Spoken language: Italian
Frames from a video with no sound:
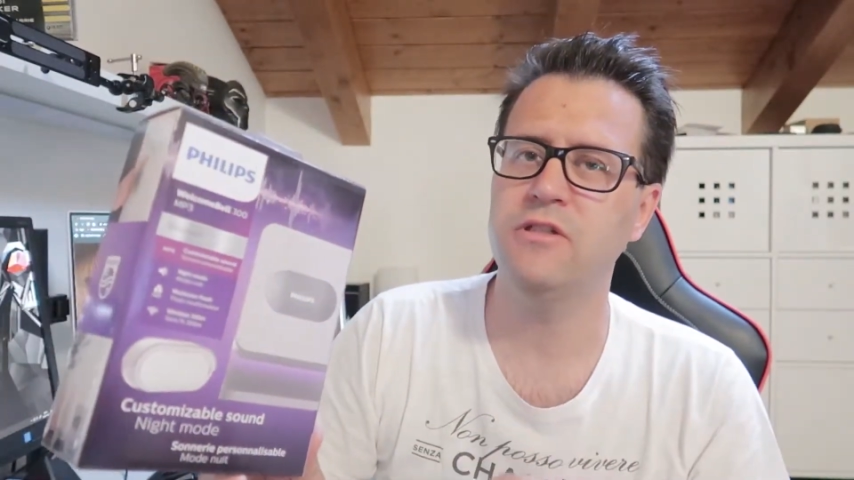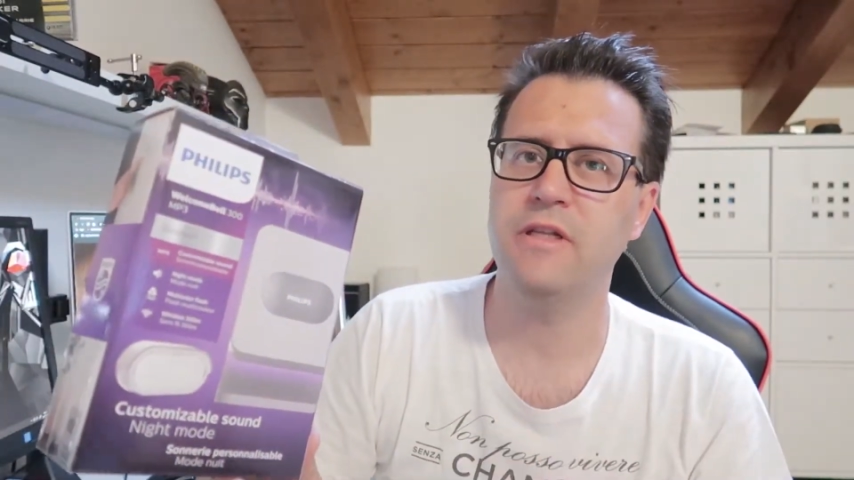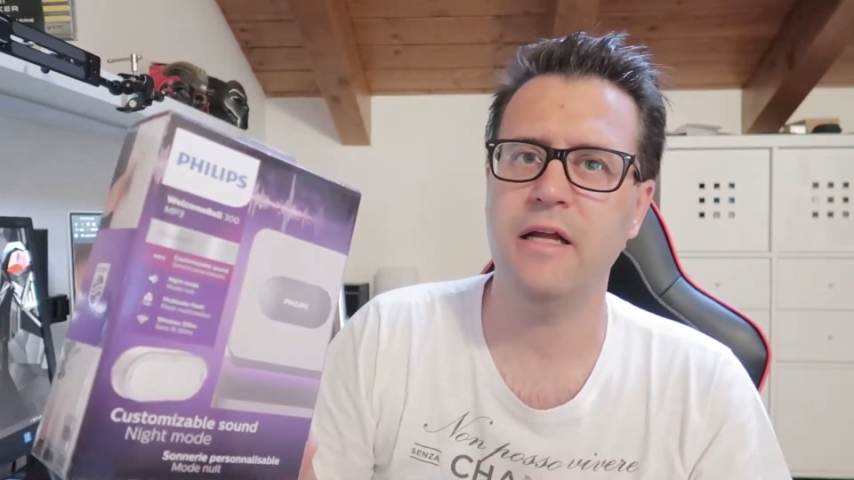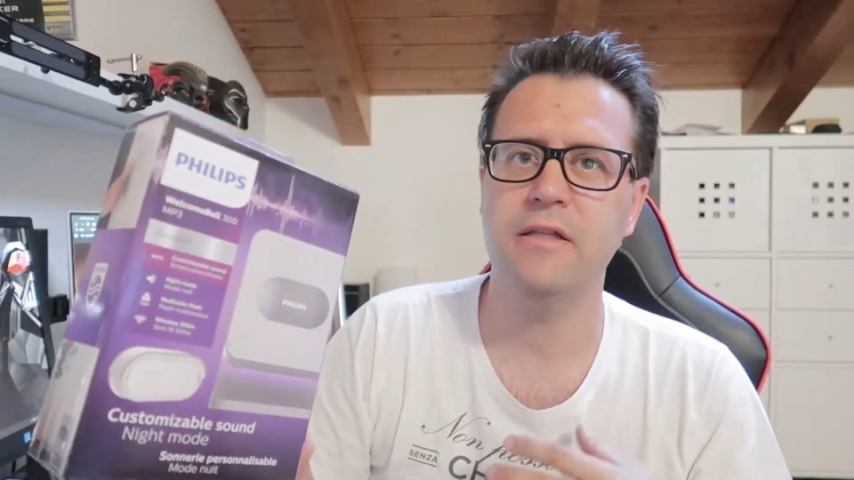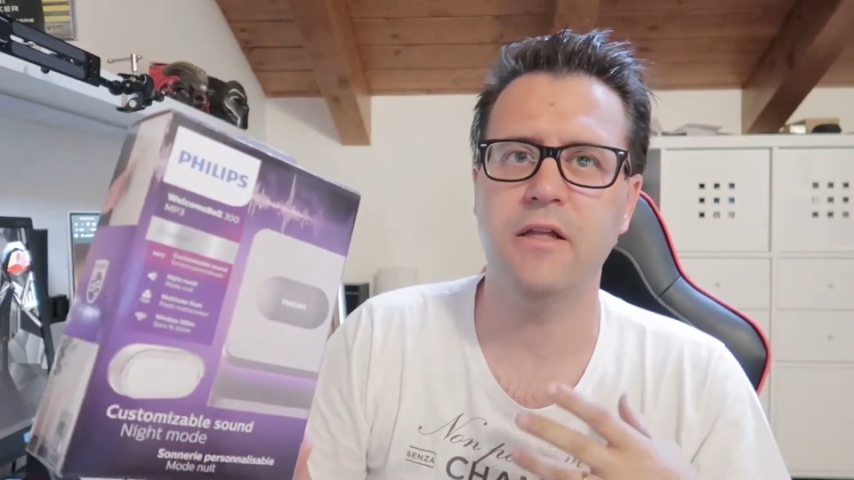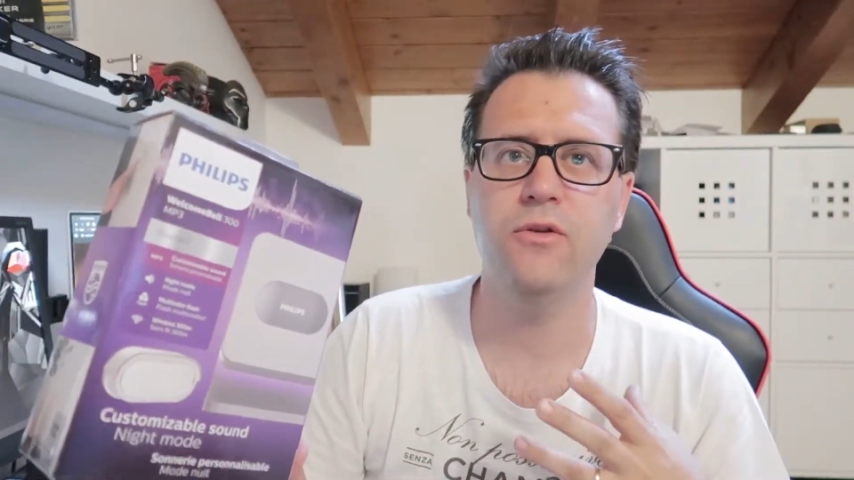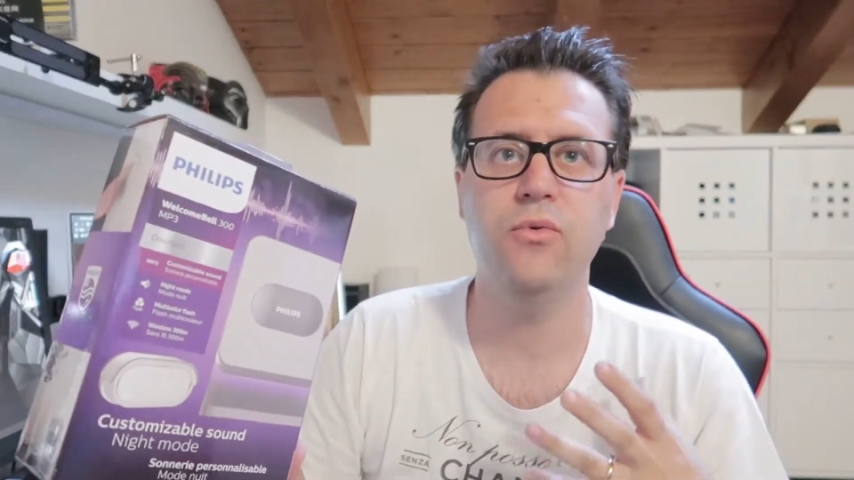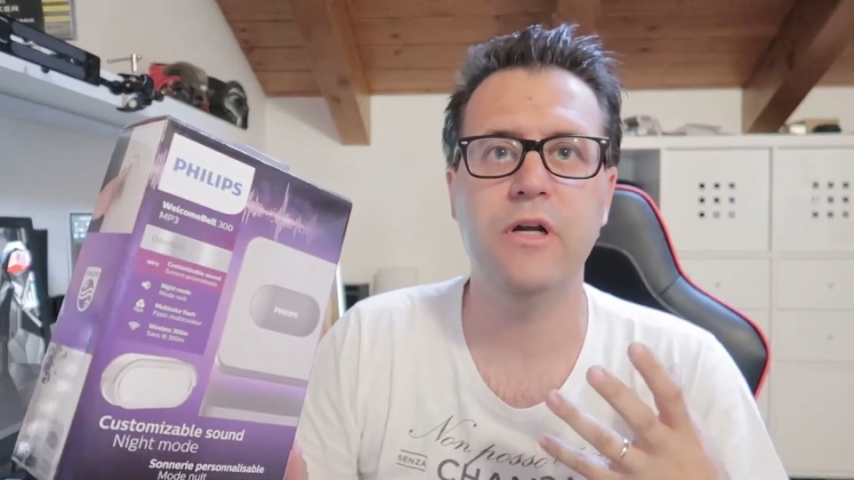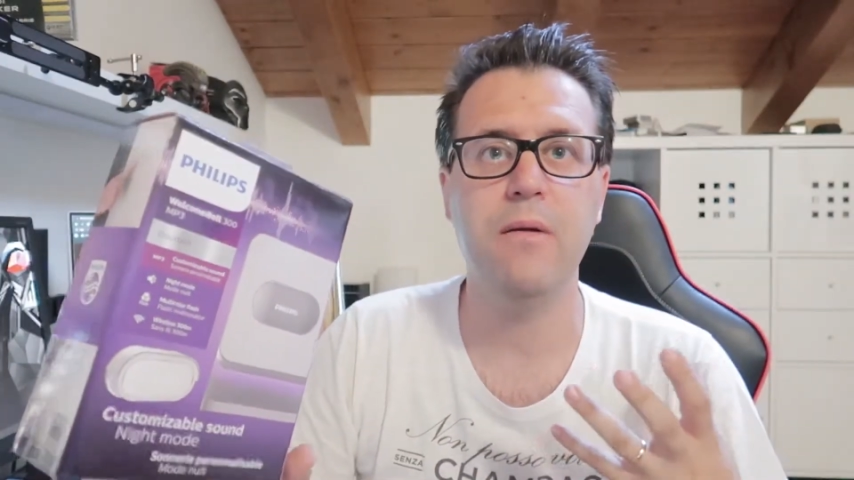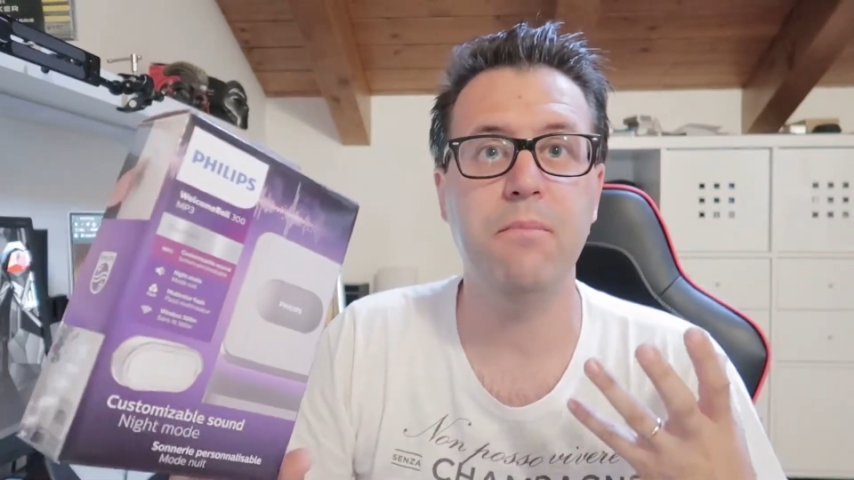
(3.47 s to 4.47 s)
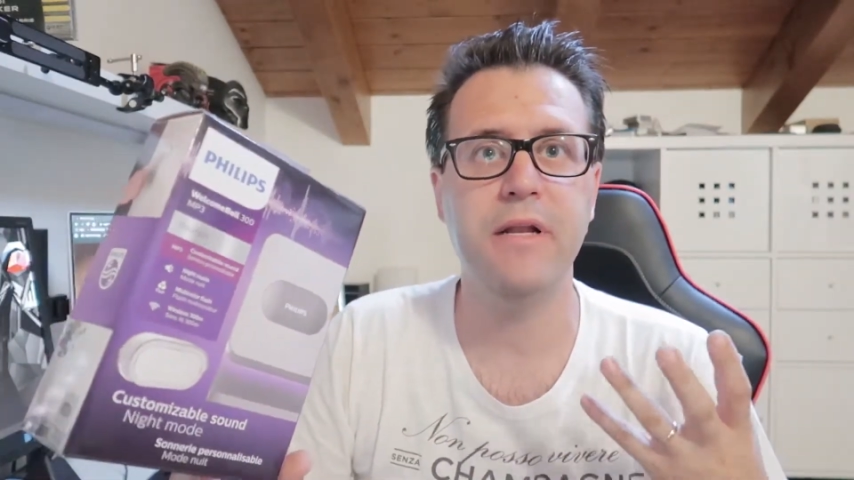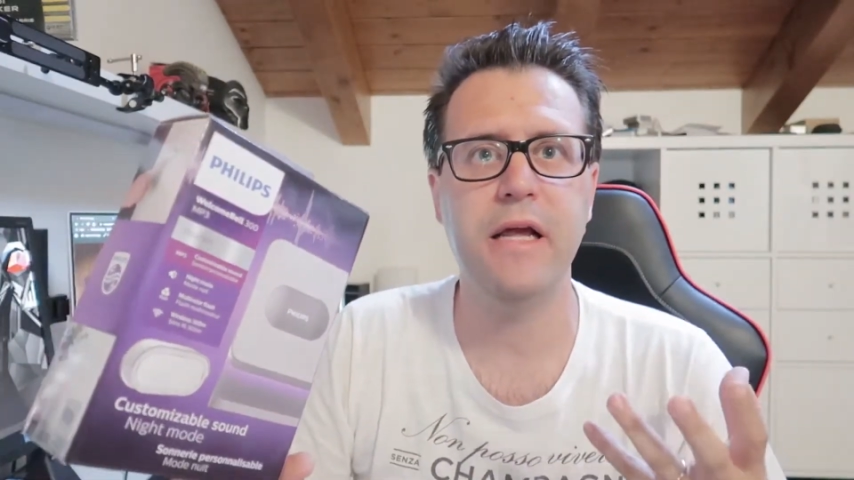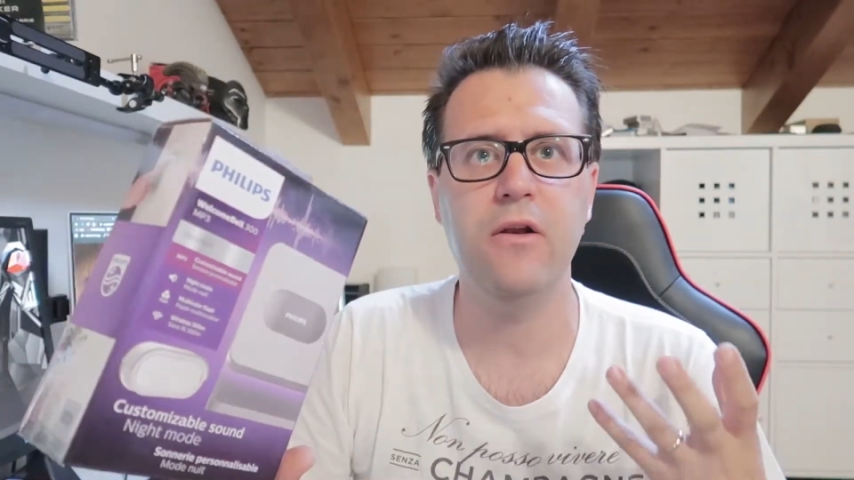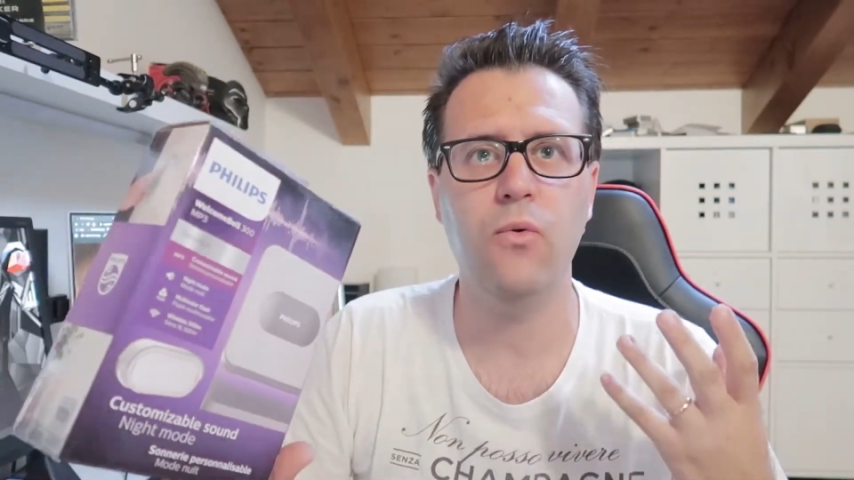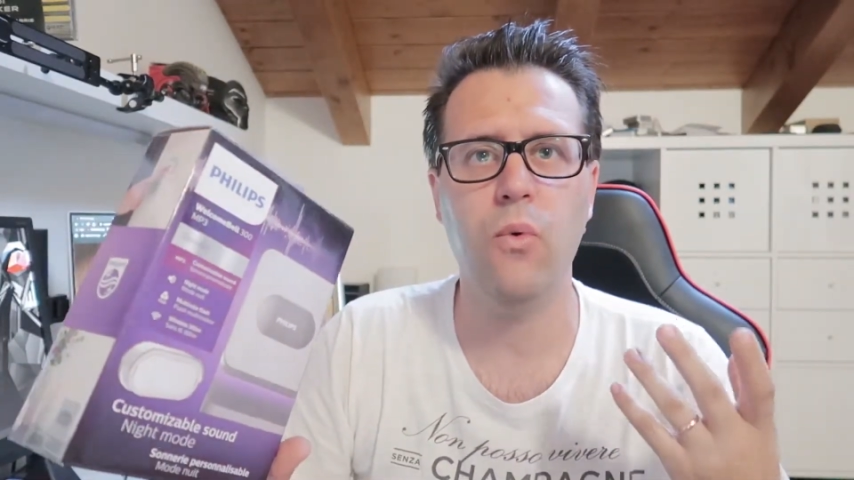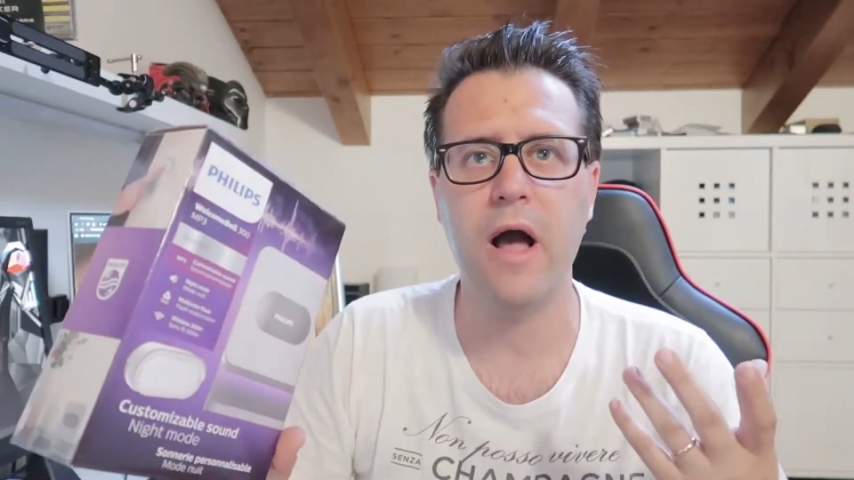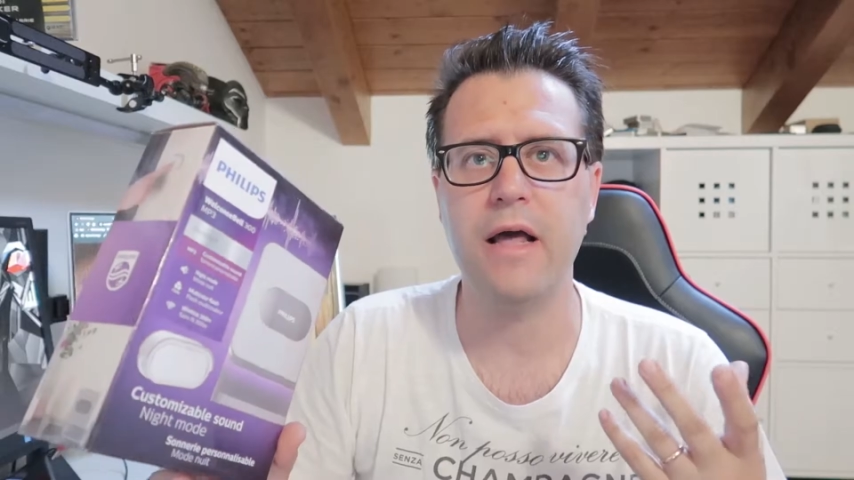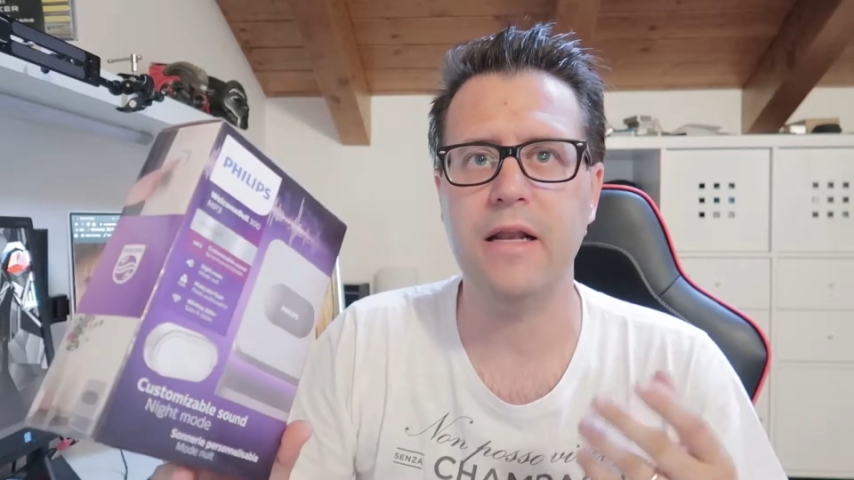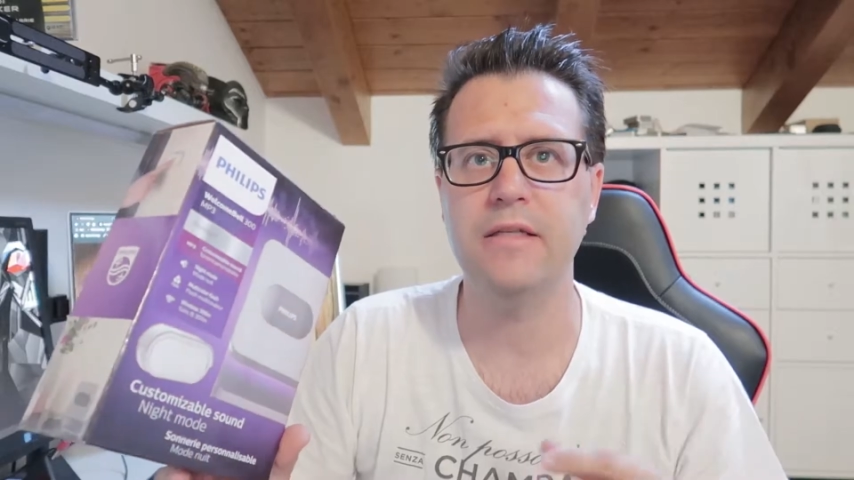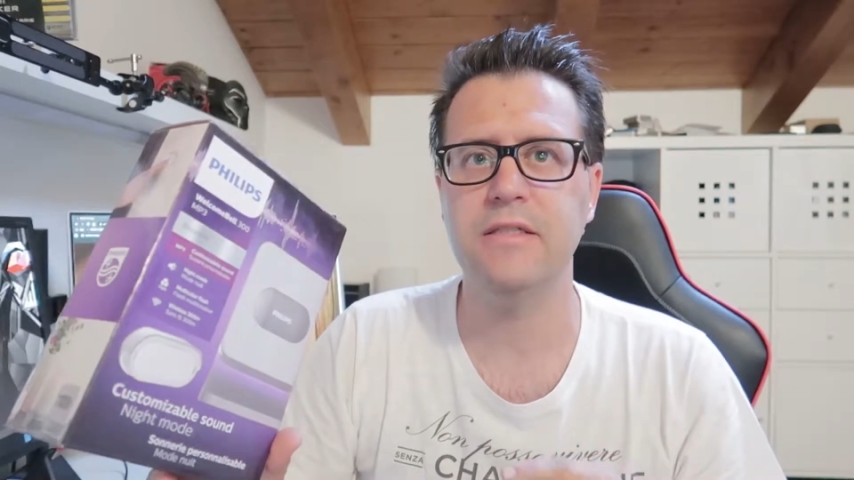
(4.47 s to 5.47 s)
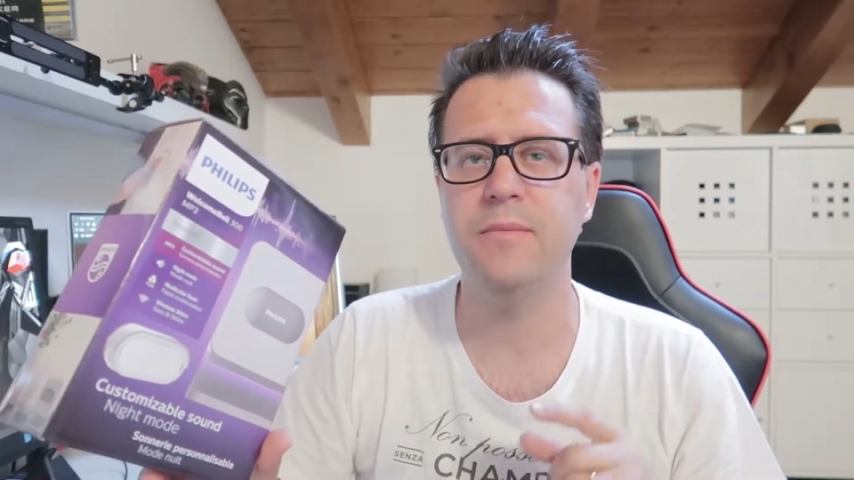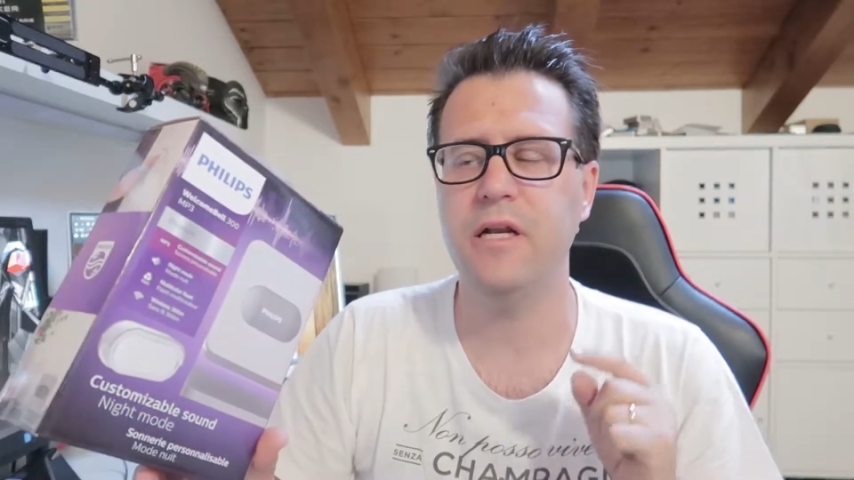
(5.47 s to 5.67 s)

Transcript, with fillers: si tratta di un campanello wireless,